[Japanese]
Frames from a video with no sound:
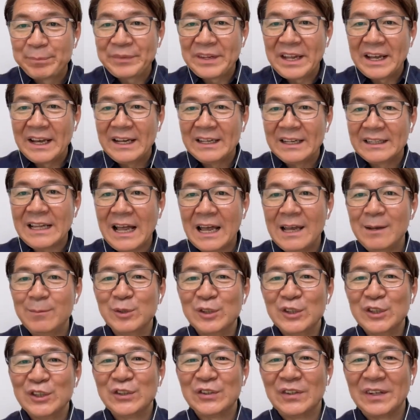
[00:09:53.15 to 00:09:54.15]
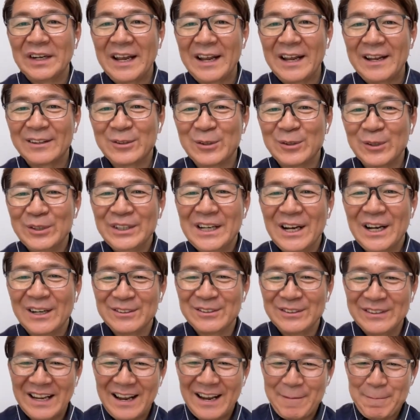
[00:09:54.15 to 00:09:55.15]
低タイプの人ねとにか
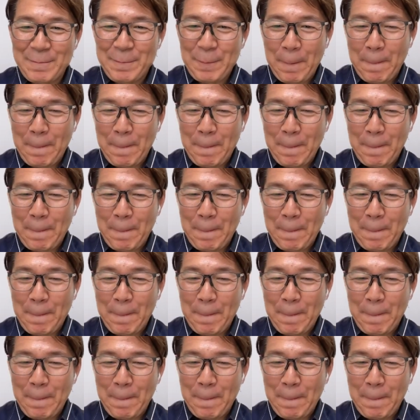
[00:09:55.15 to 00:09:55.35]
くね